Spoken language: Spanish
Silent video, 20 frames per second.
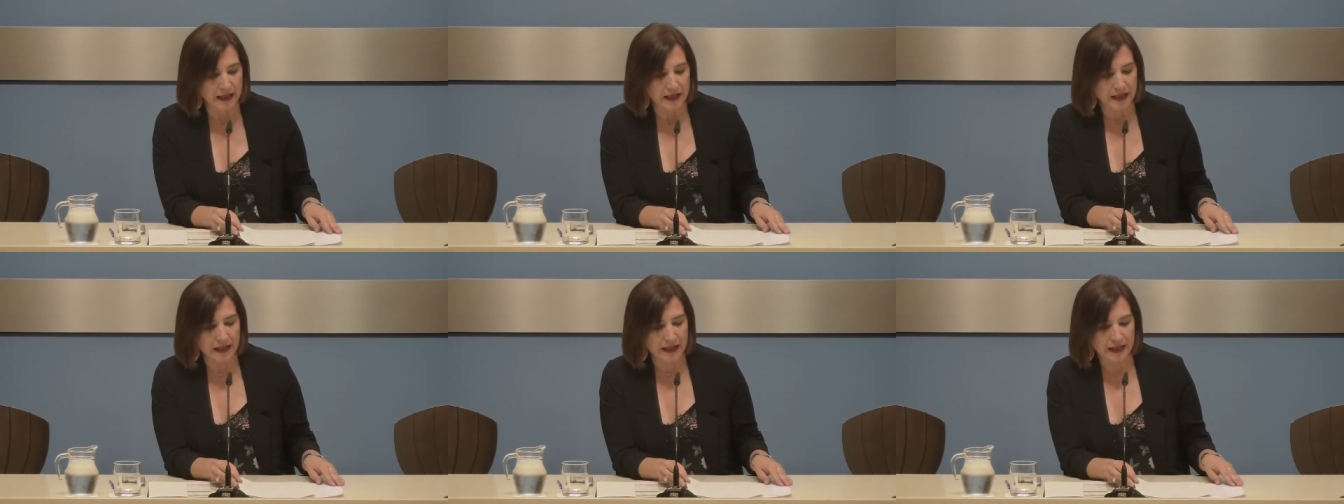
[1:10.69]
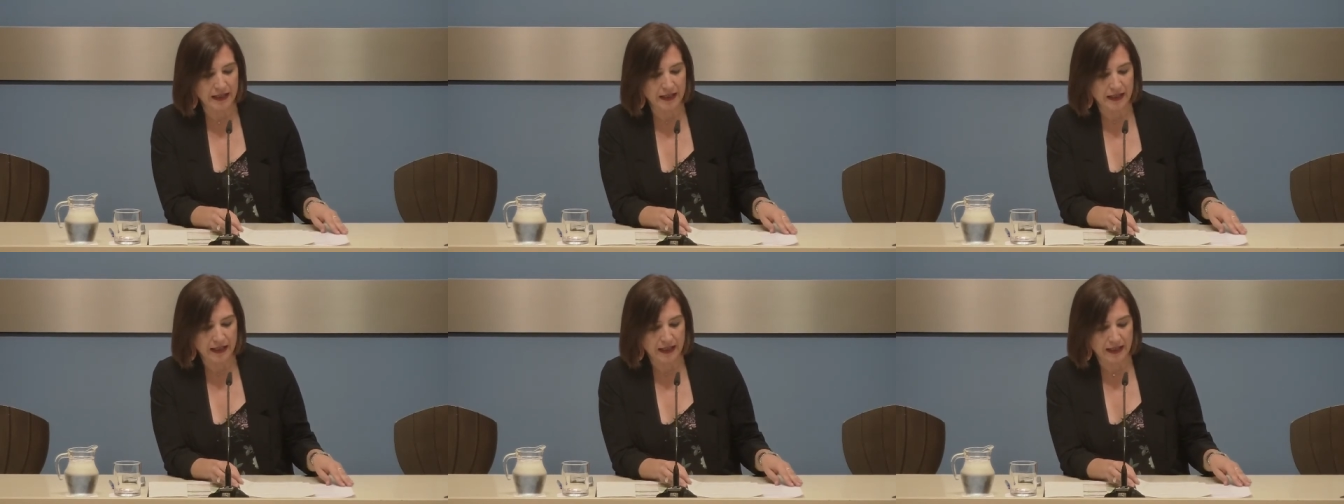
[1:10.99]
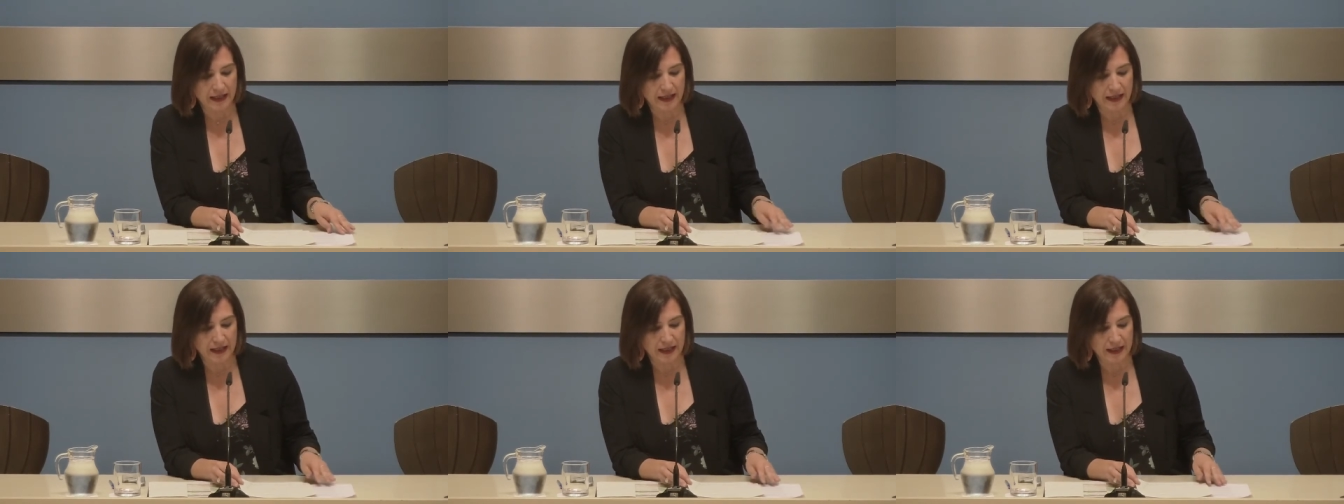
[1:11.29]
y
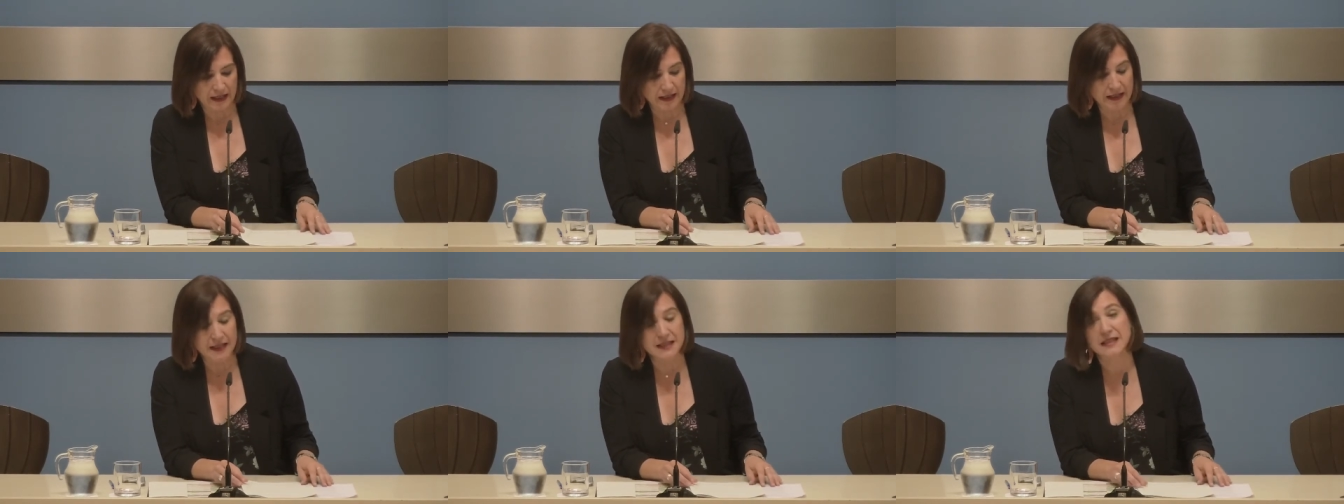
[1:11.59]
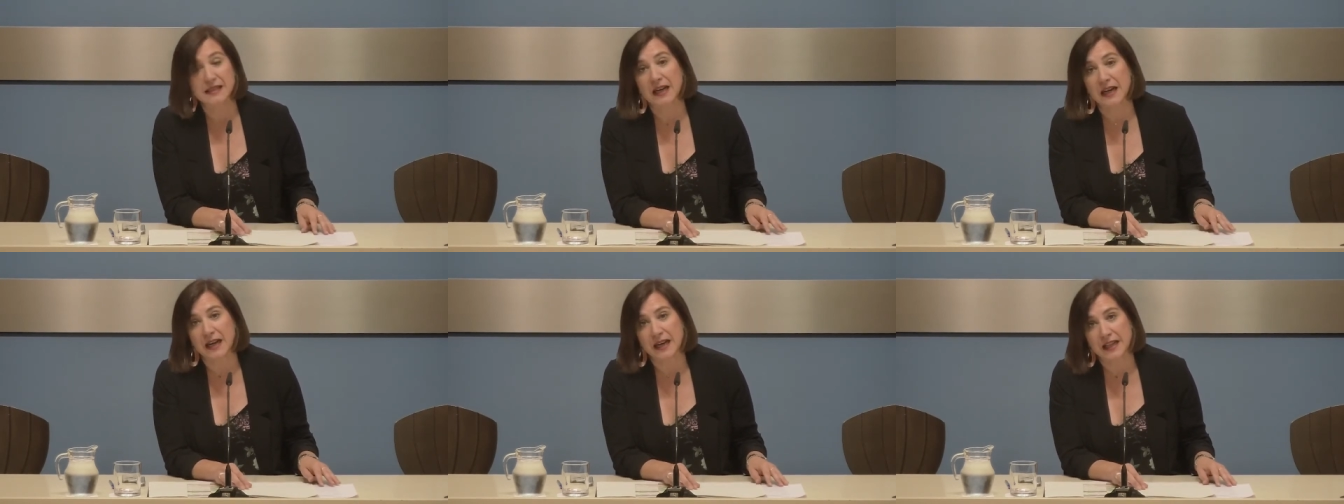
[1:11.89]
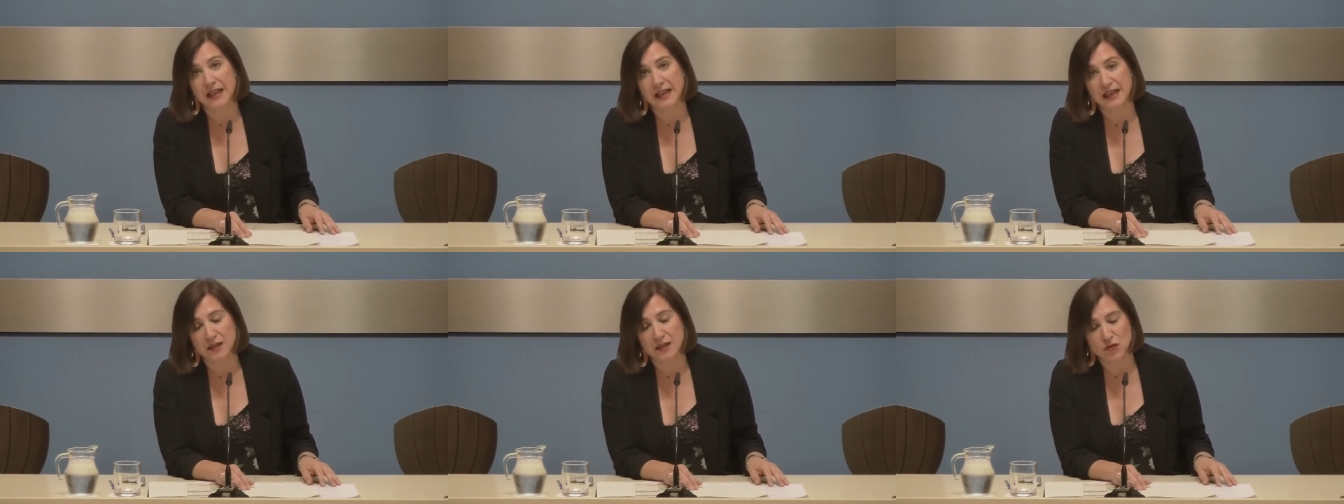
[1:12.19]
eh,
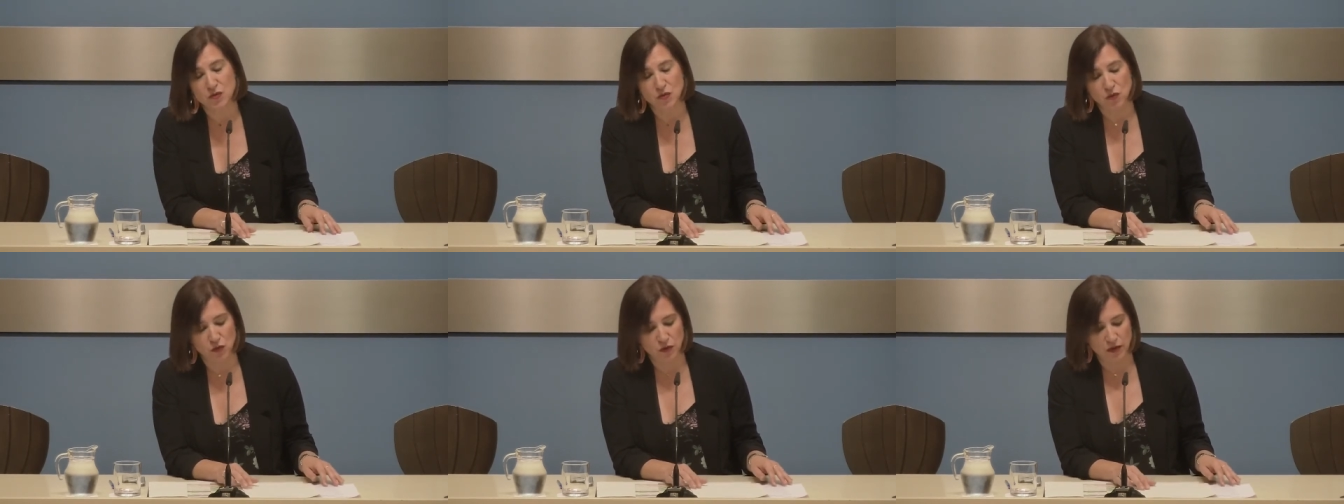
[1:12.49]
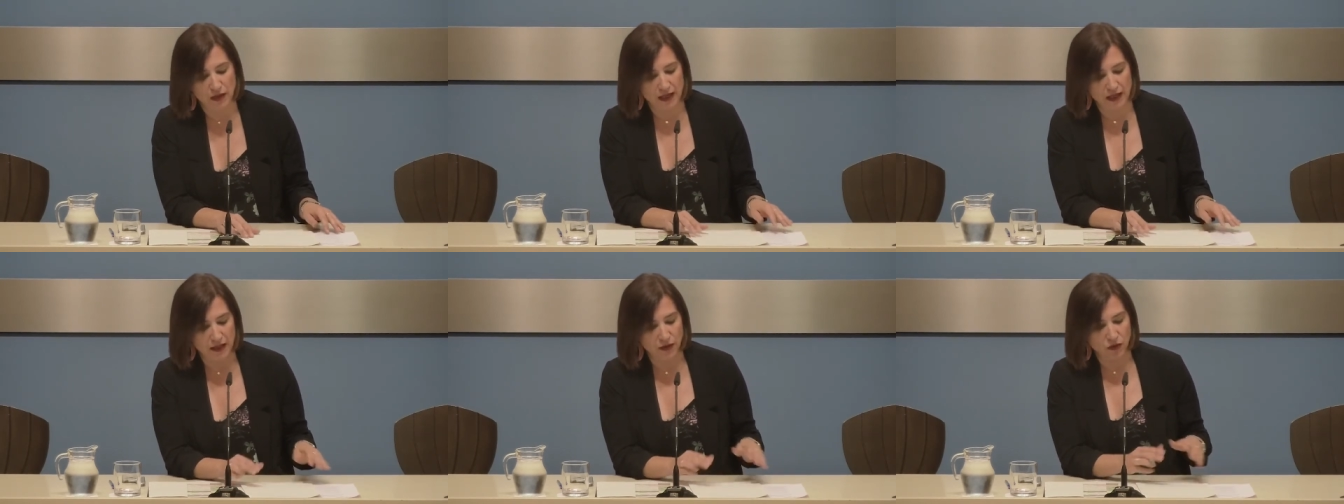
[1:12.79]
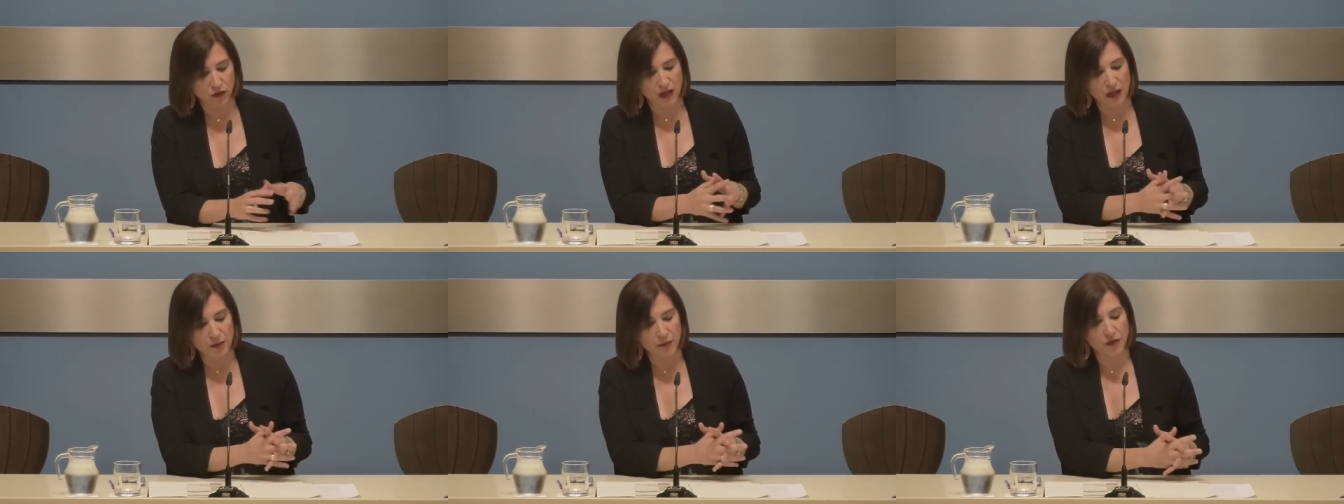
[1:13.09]
destaca de él su
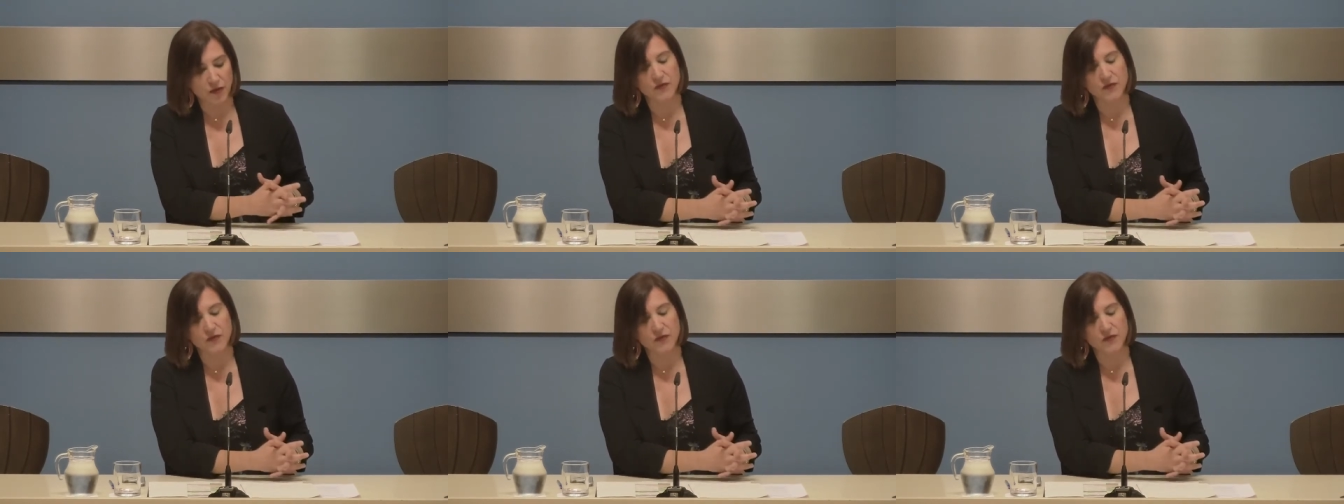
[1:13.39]
trayectoria